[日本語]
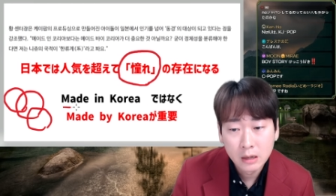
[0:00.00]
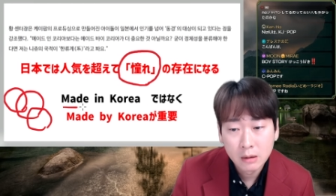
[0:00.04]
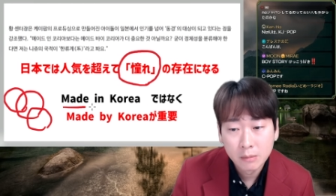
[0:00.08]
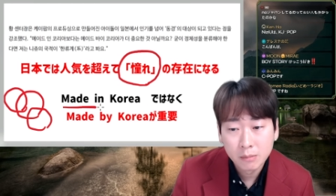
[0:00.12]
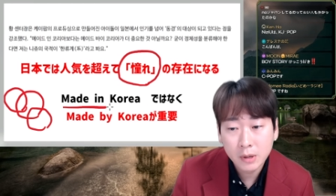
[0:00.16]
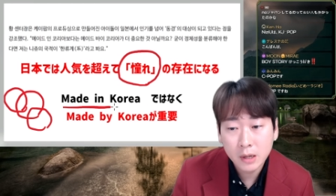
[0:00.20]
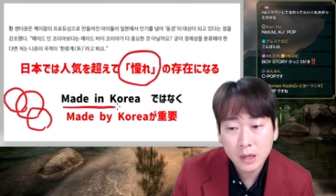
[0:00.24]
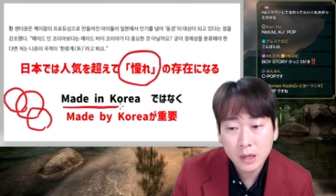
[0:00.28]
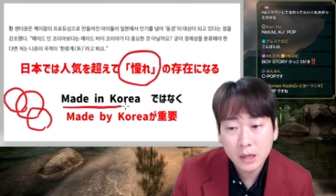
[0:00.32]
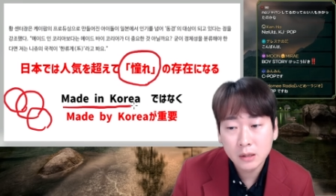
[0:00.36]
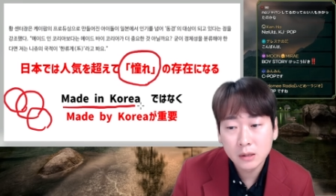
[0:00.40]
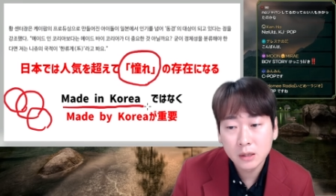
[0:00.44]

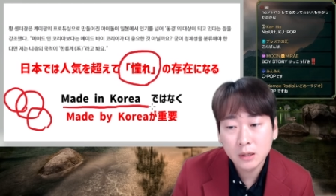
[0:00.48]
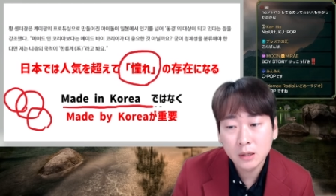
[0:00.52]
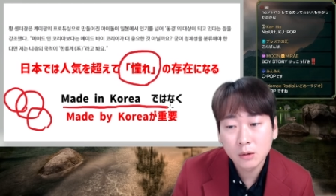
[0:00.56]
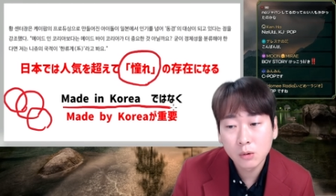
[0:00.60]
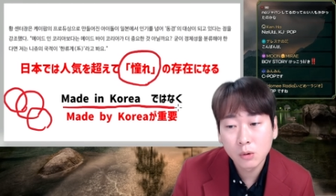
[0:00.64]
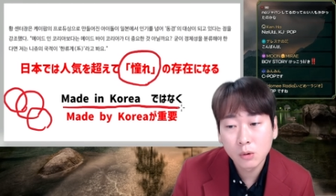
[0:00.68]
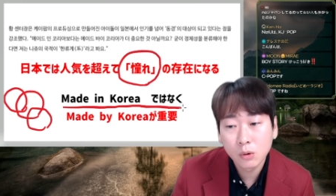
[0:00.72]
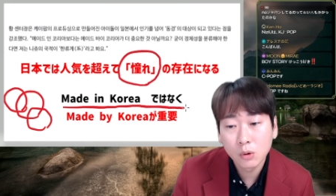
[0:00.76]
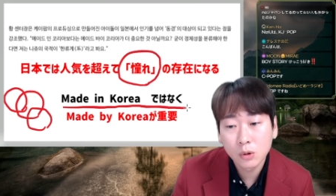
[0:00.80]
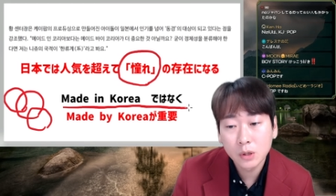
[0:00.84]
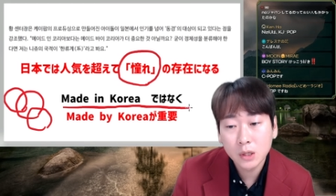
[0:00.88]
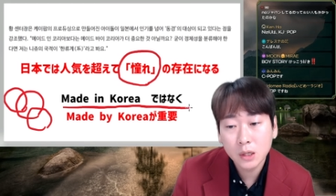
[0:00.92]

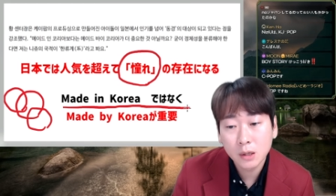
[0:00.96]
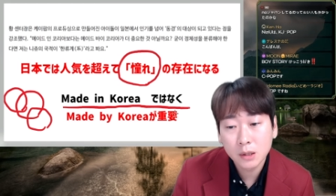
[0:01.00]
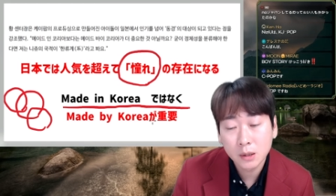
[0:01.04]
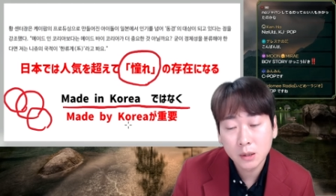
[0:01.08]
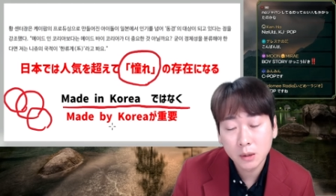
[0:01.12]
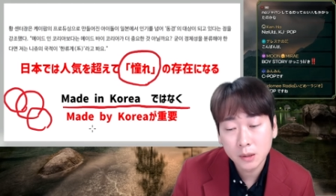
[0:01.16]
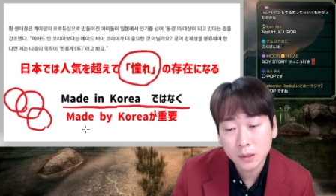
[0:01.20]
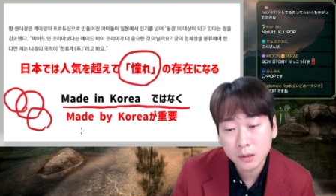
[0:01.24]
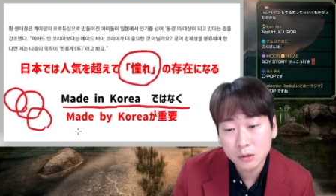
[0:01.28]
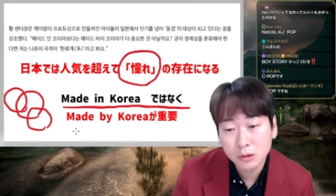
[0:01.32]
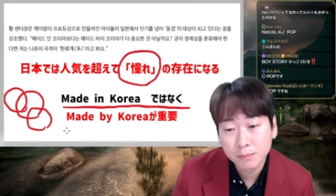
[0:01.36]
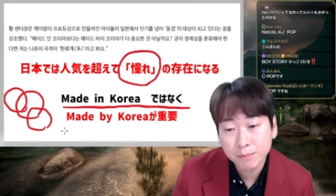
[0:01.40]
メイドインコリアで
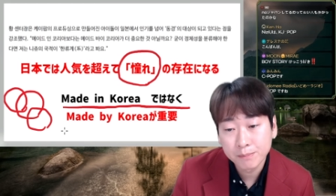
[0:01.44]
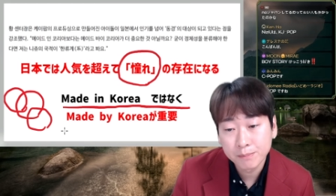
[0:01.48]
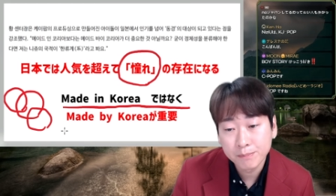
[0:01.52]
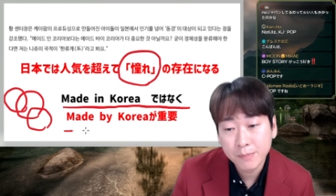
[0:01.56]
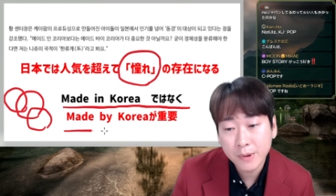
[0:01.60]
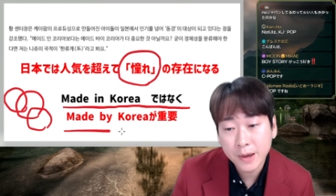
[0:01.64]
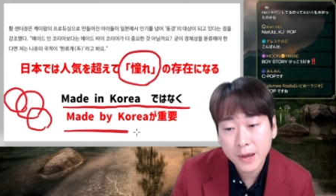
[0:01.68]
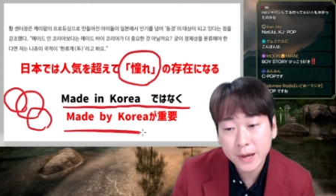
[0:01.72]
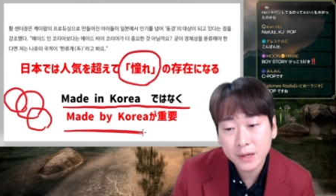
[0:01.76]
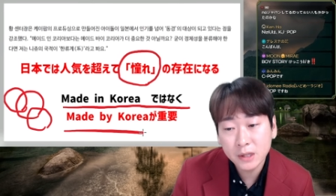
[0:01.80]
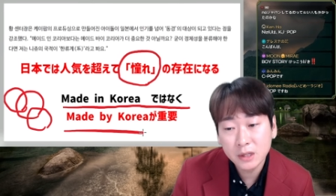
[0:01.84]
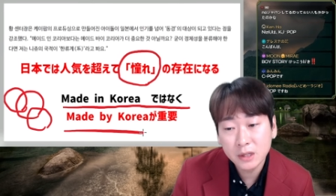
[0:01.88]
はなく、
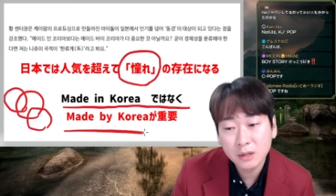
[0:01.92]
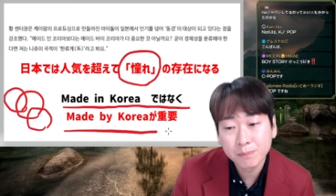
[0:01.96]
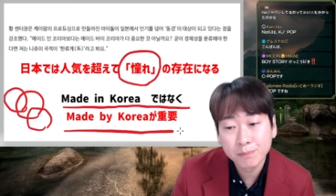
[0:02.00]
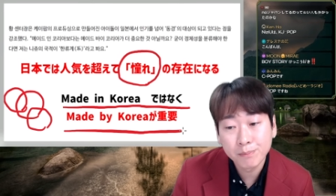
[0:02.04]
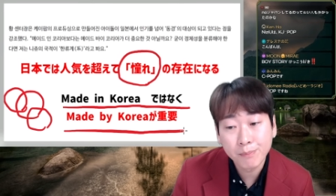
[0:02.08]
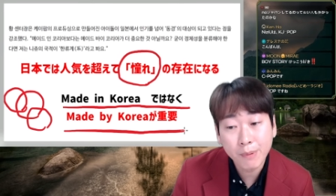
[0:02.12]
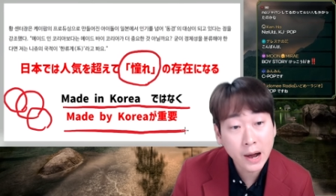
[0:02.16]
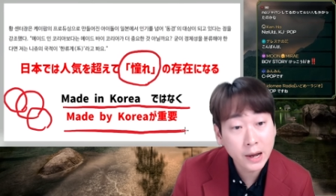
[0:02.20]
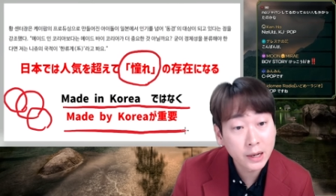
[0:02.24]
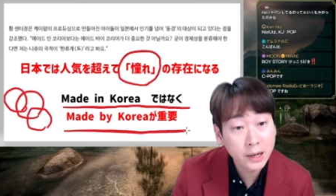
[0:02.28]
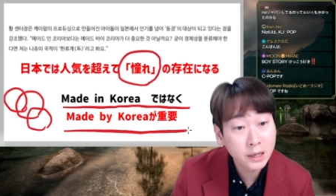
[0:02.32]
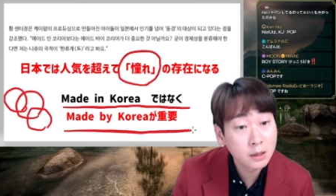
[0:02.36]

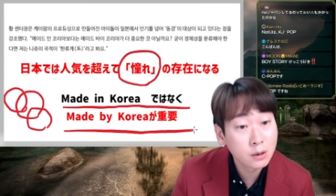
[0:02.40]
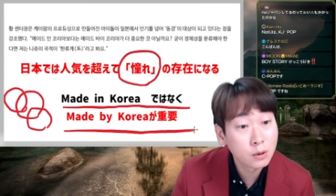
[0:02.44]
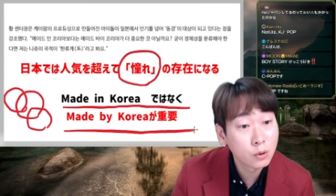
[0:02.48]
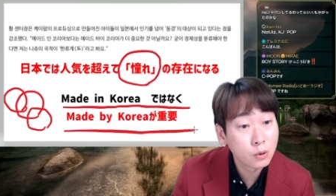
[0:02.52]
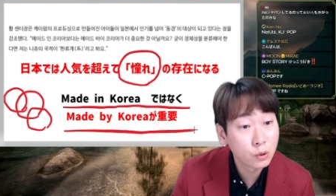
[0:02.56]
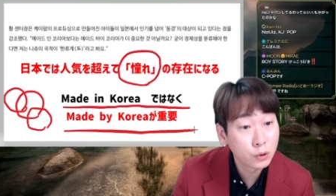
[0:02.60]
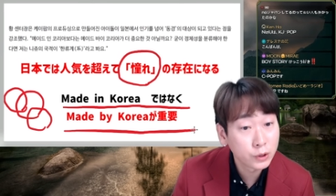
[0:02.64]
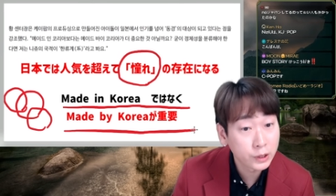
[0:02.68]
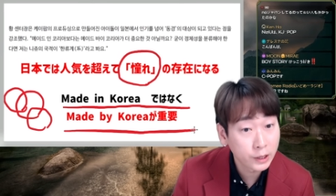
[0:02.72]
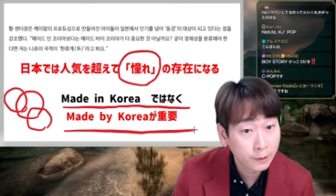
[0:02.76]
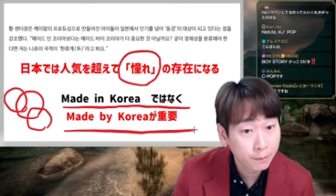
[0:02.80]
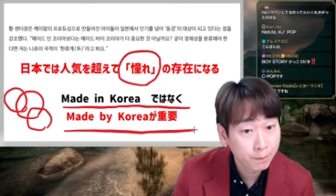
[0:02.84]

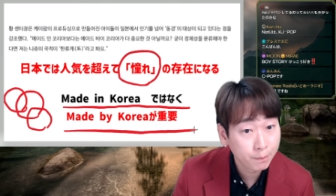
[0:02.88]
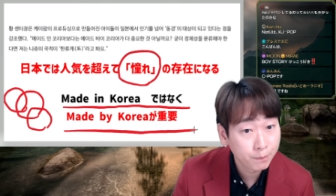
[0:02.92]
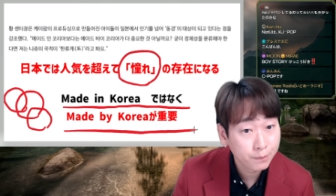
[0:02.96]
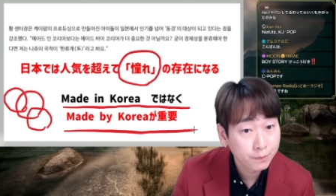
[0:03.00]
メイドバイコリア。